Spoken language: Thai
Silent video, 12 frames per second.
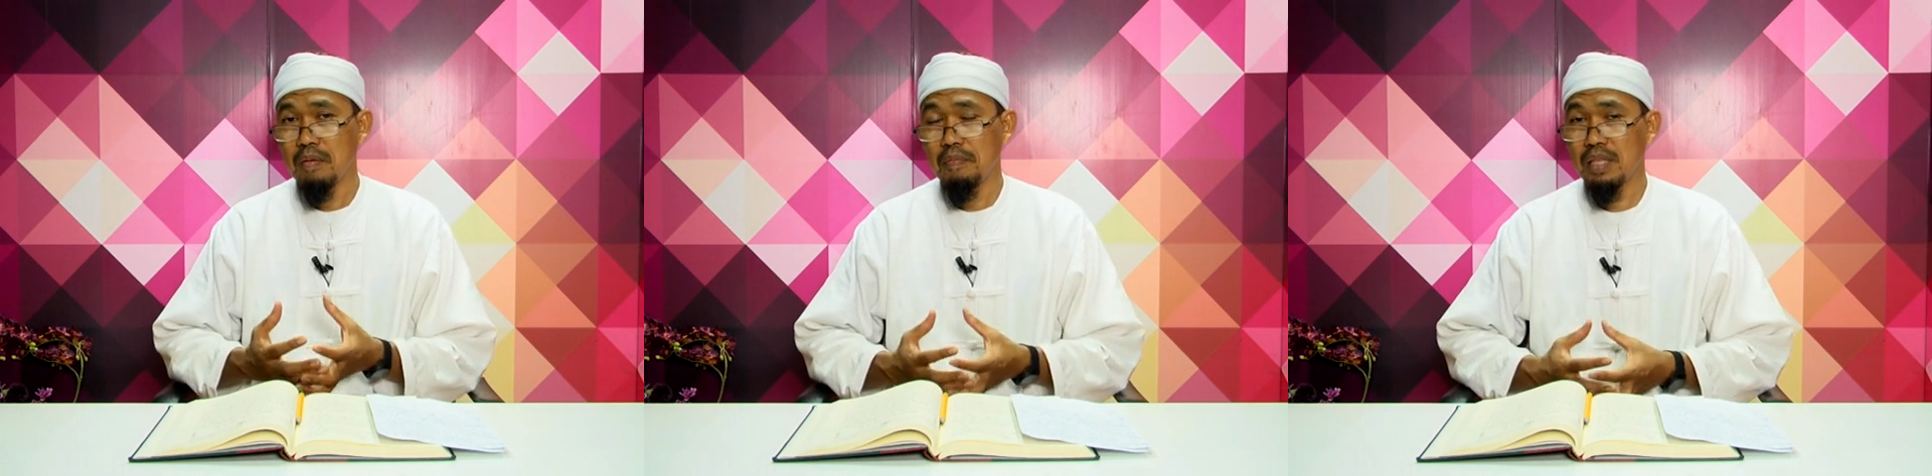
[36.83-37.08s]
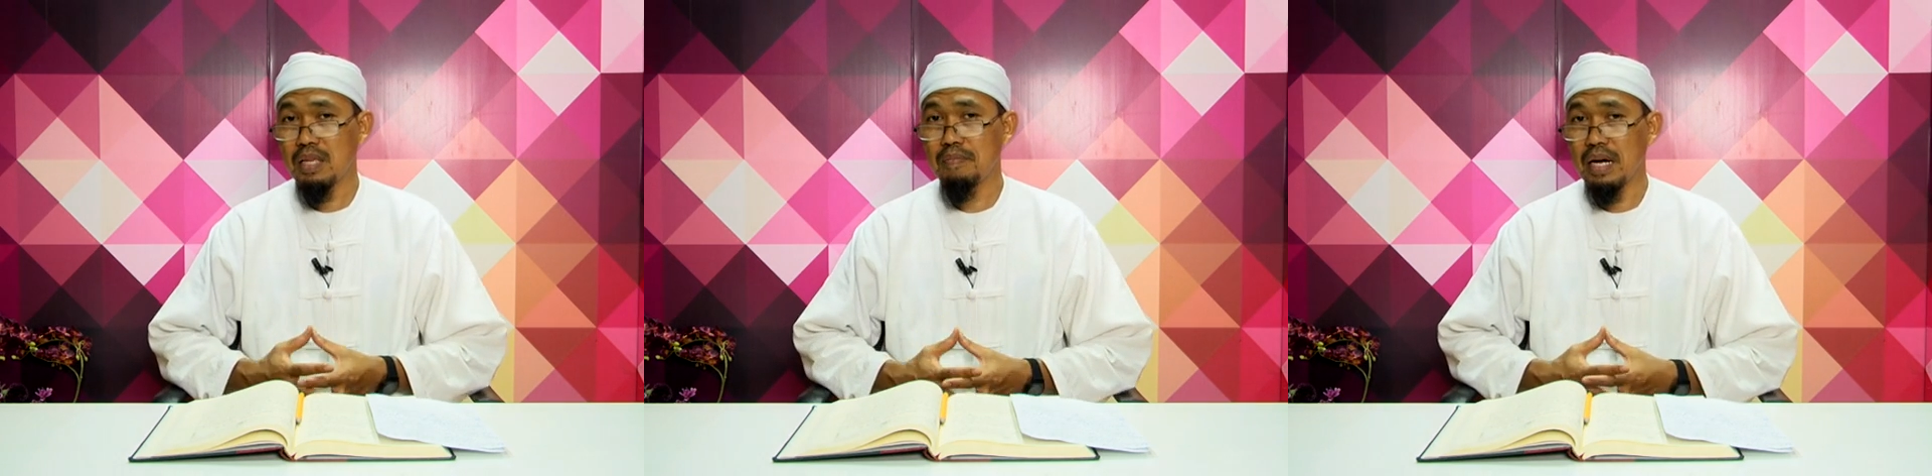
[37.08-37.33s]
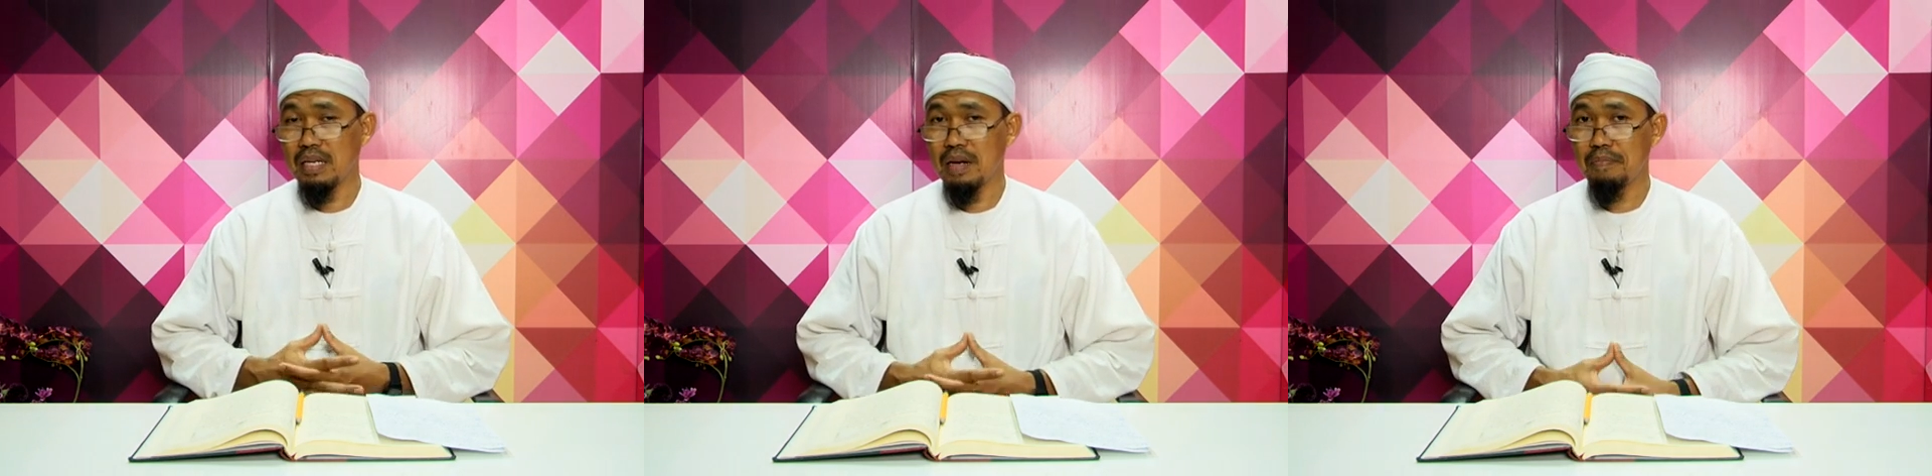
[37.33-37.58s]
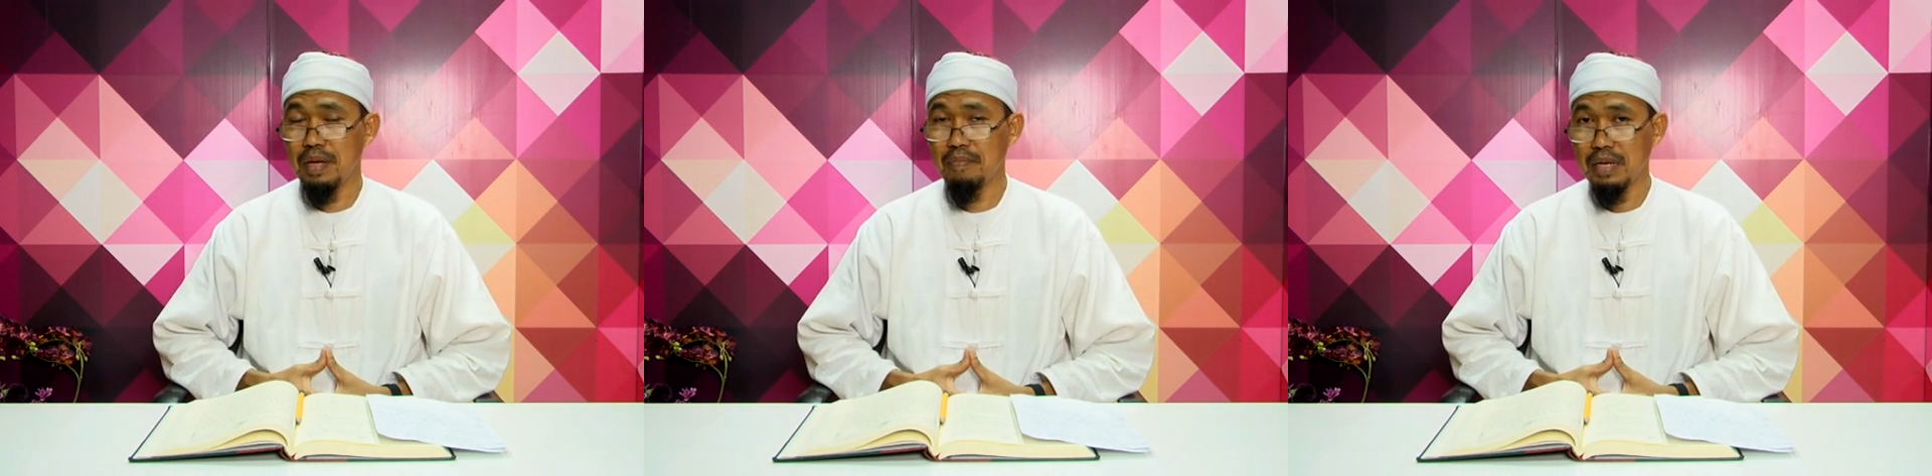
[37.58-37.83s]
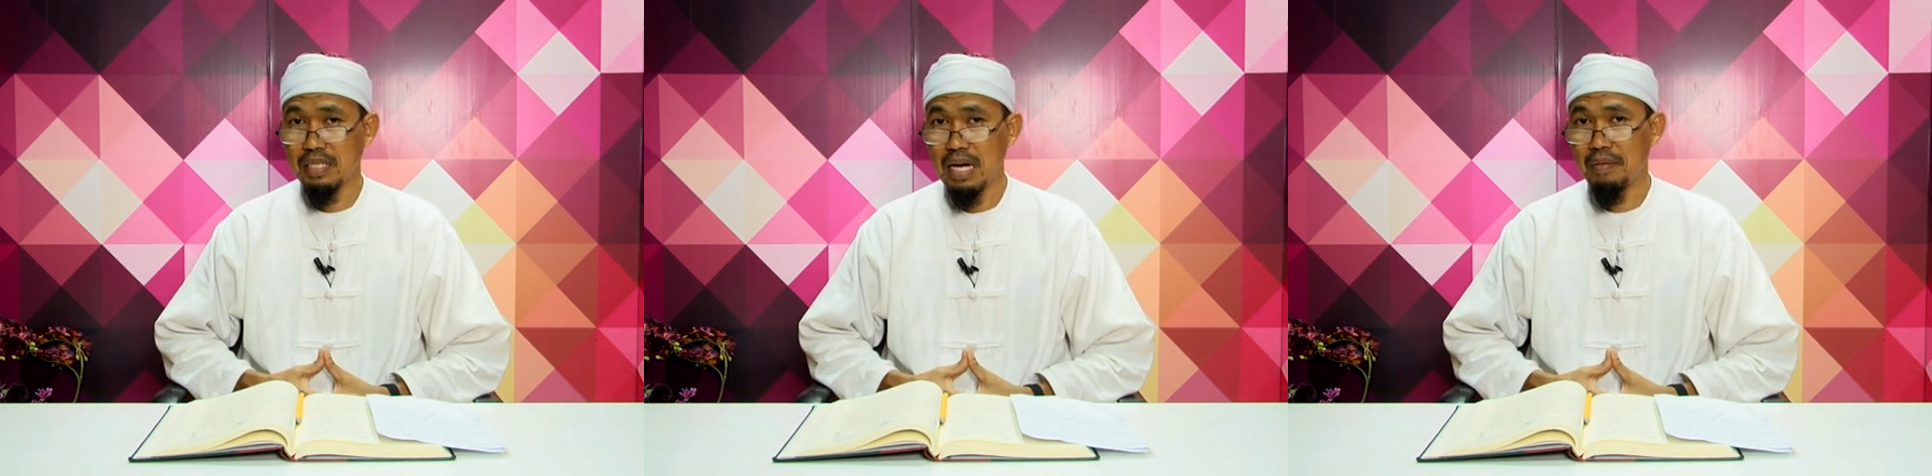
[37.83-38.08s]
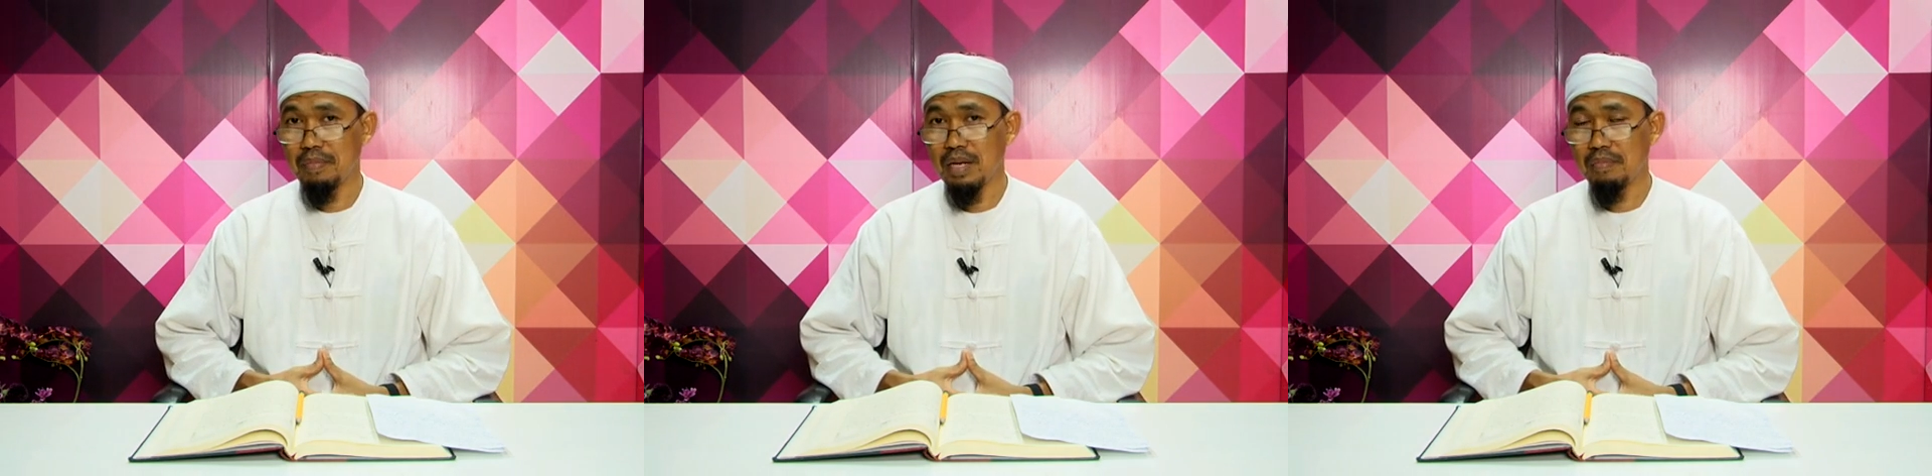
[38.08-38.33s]
ปฏิบัติกันเป็นประ
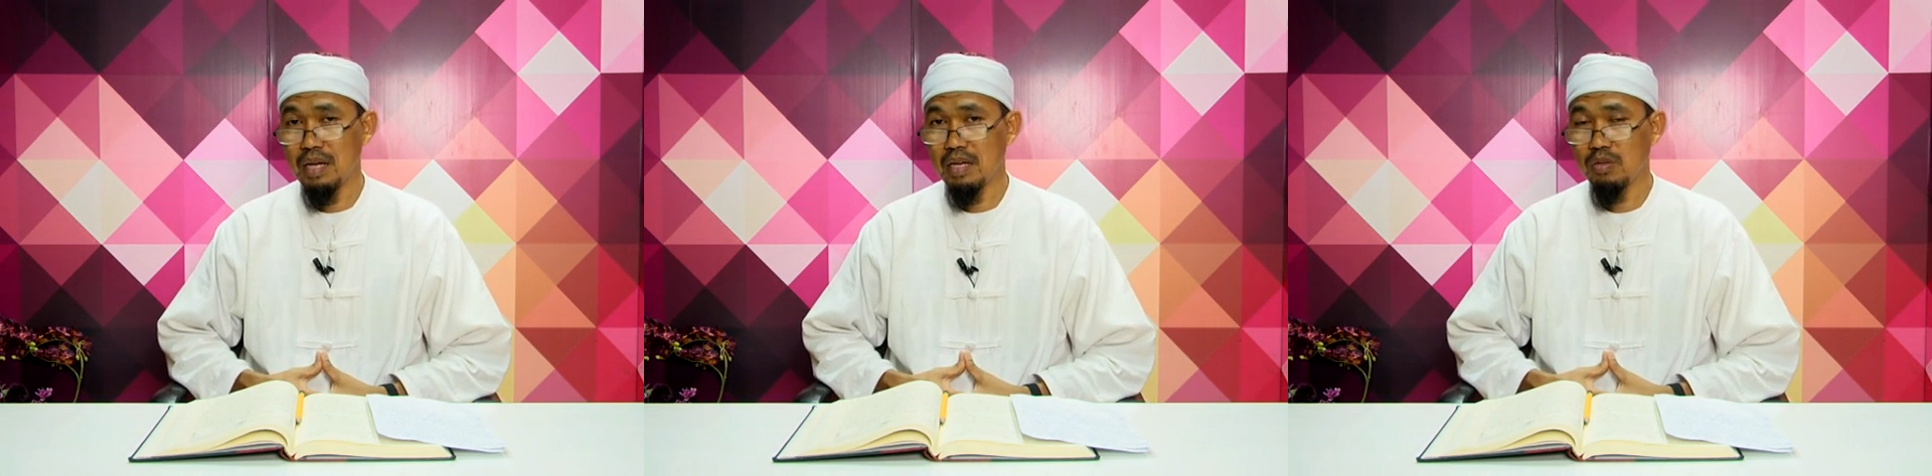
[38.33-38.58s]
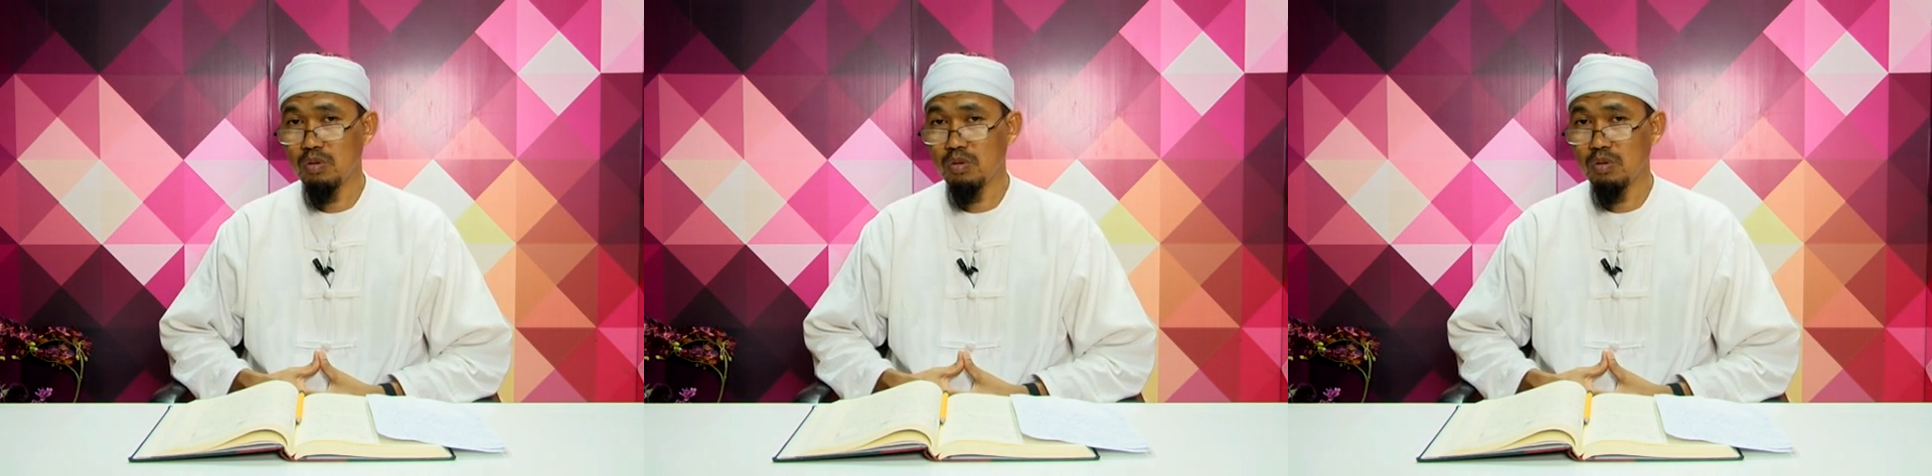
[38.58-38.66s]
จำนะครับใน